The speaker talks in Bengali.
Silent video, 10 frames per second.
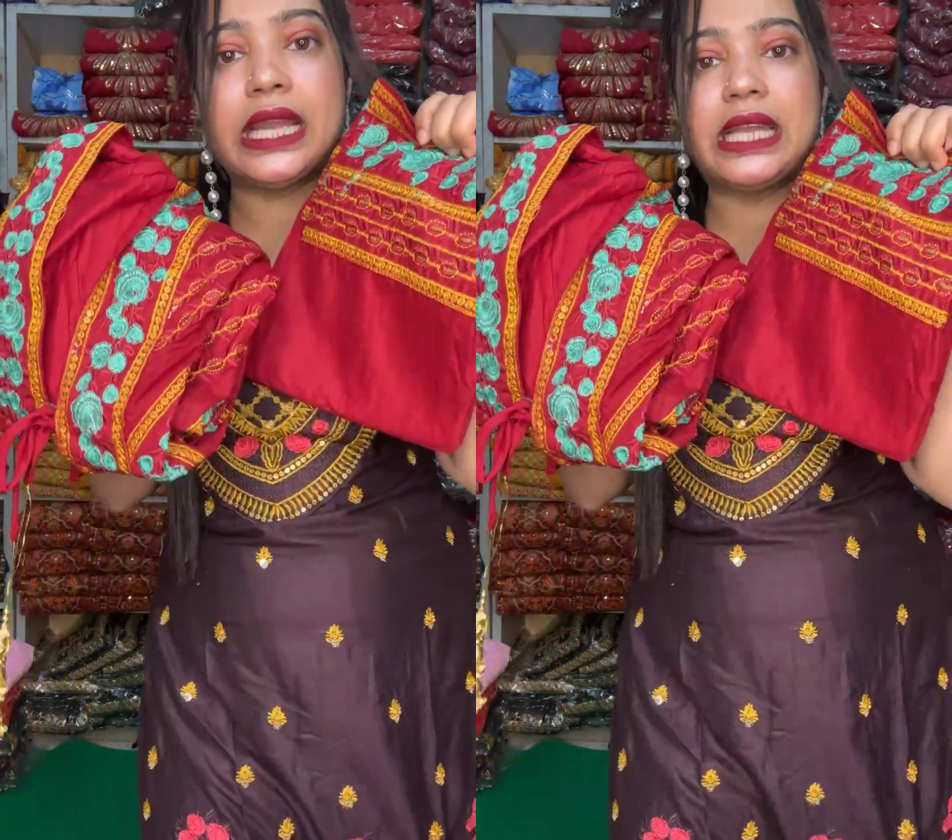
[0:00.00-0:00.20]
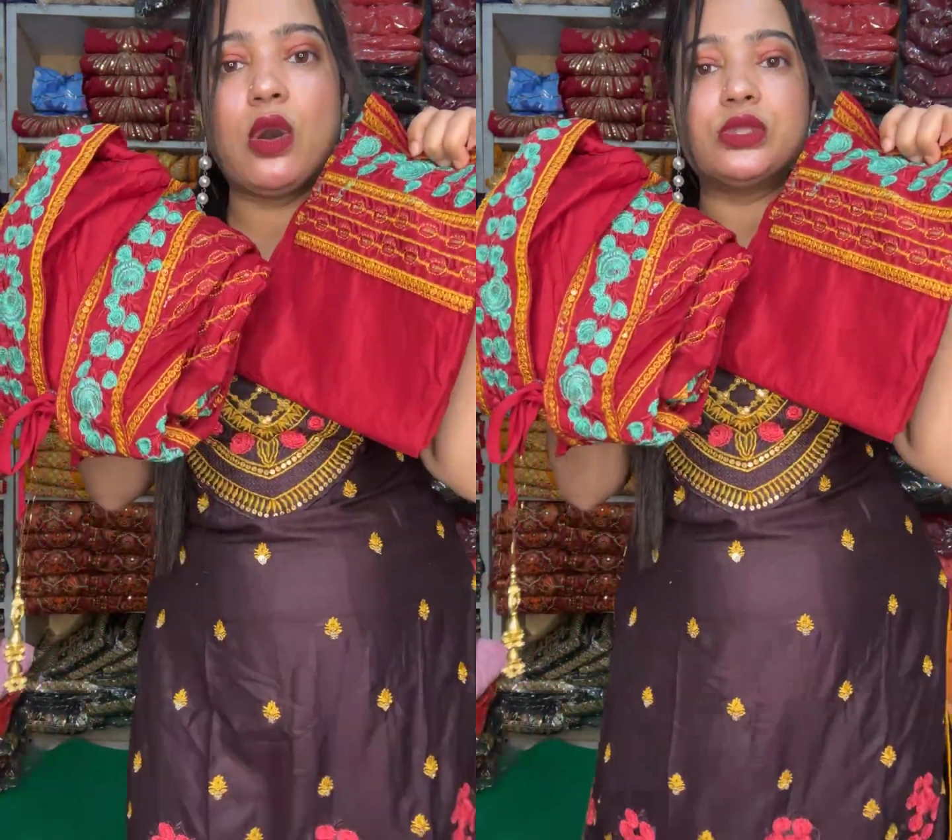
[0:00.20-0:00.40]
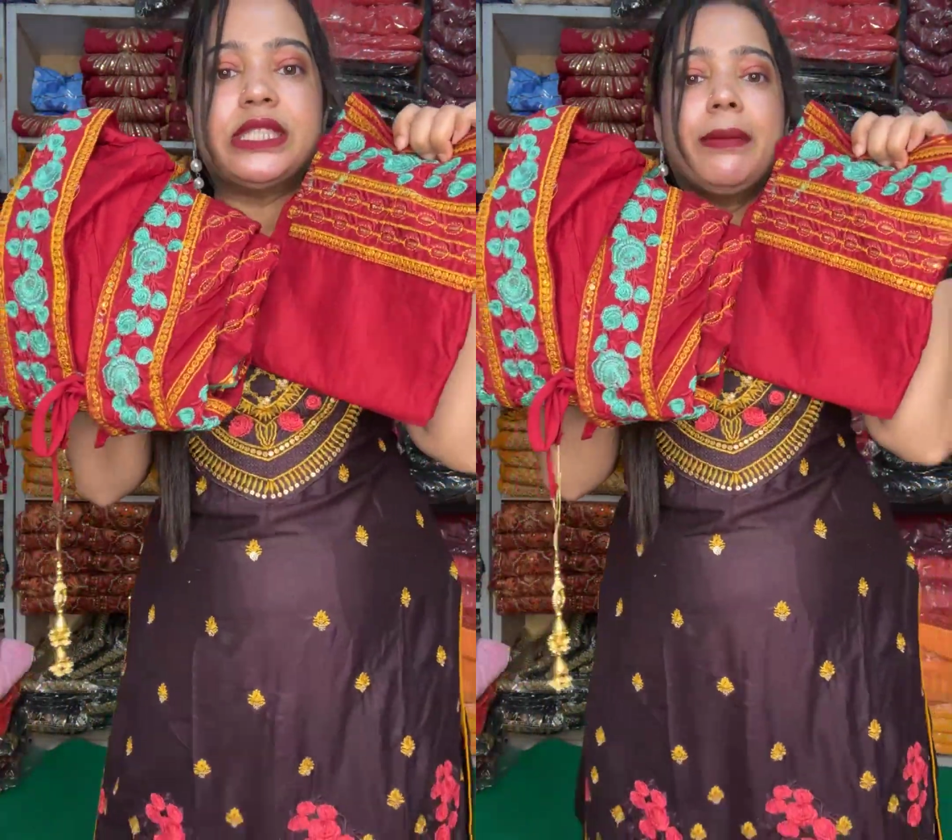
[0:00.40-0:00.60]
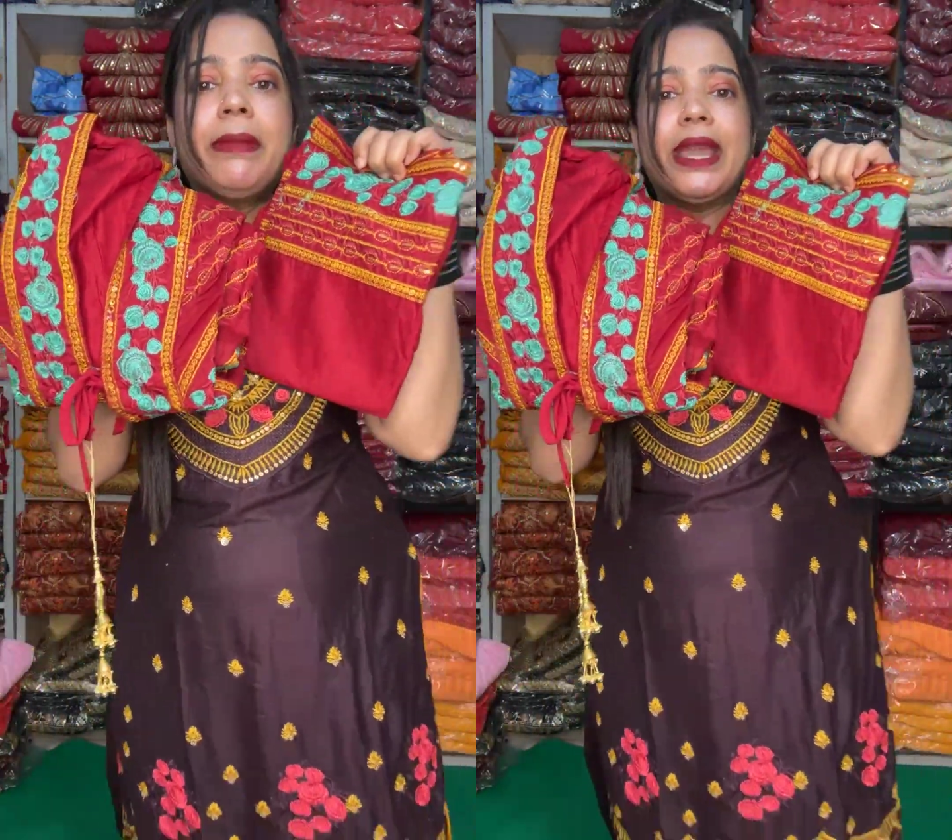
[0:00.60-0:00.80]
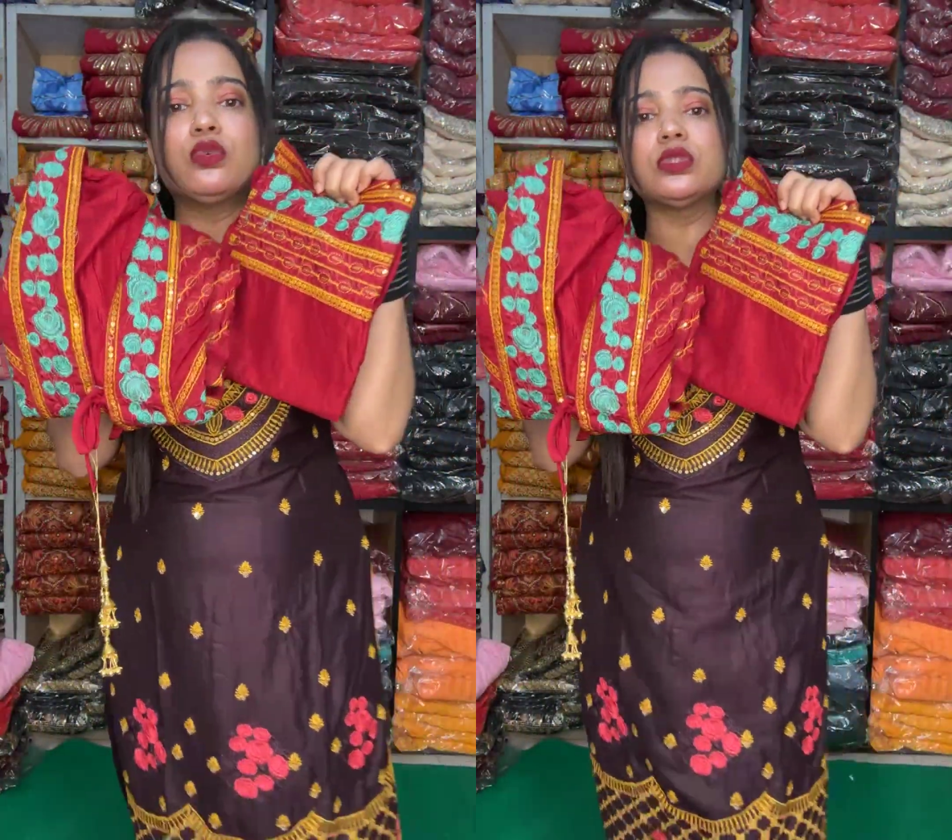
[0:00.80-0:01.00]
এটা হচ্ছে
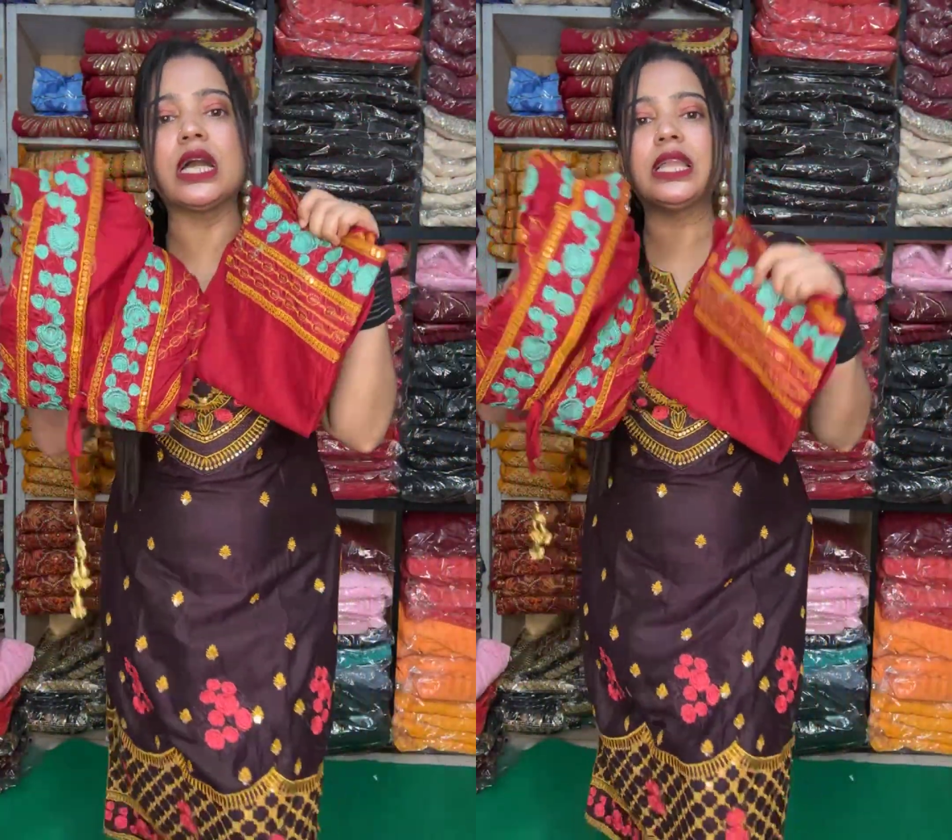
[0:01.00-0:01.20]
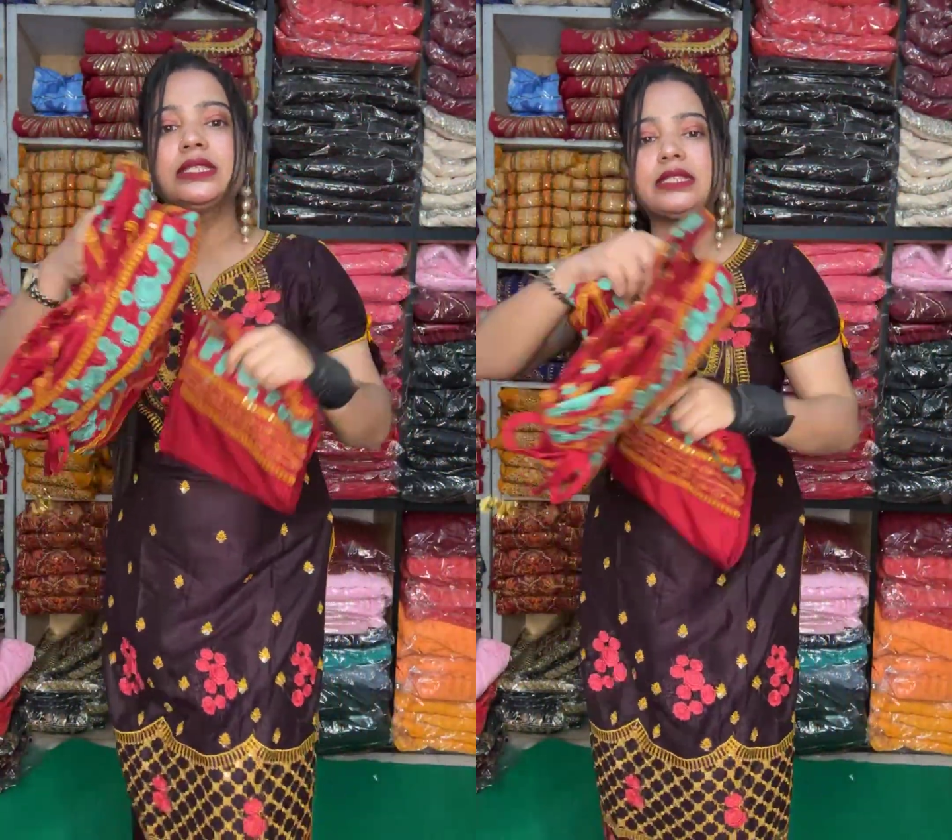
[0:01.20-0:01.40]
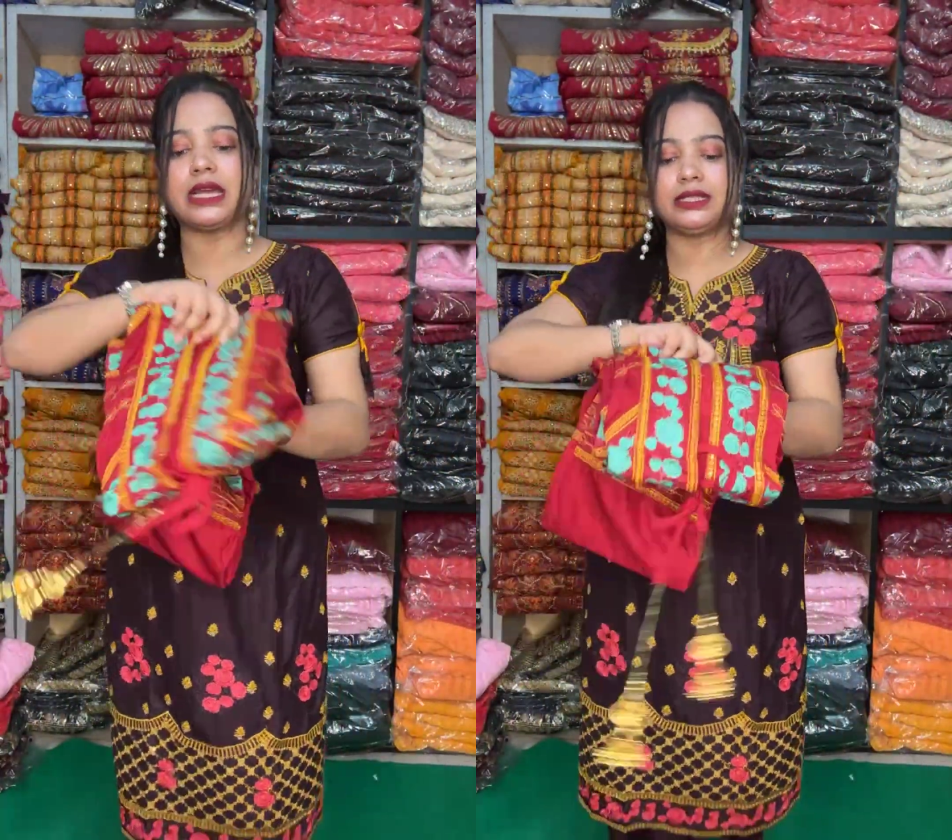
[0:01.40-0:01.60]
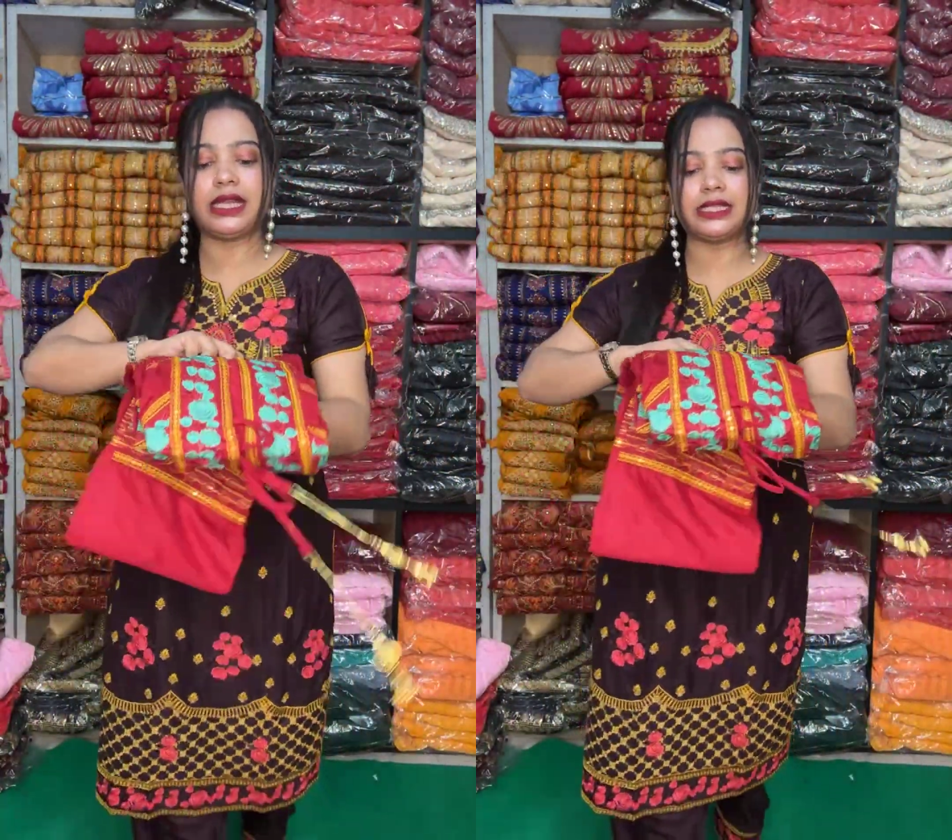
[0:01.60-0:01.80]
মেরুন কালারটা